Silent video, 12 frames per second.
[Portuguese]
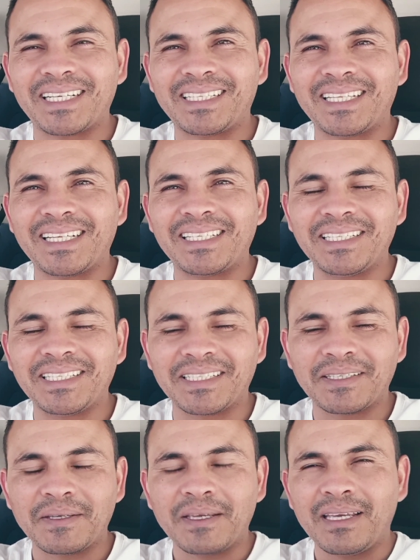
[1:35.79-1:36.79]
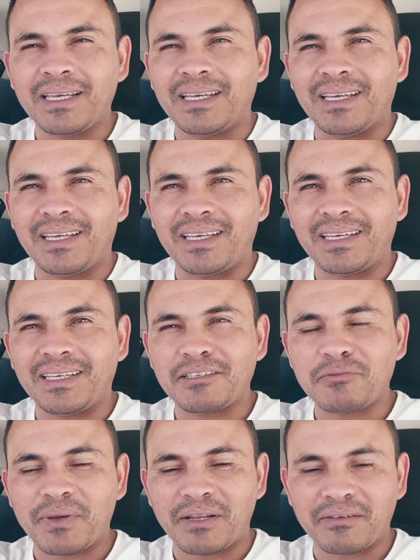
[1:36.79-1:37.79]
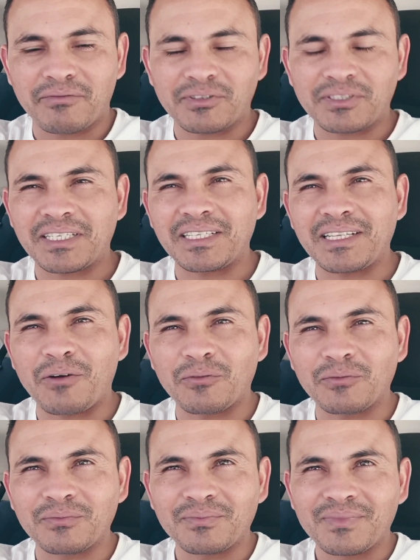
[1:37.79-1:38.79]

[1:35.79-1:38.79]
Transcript: Catarina. É, espero que você não,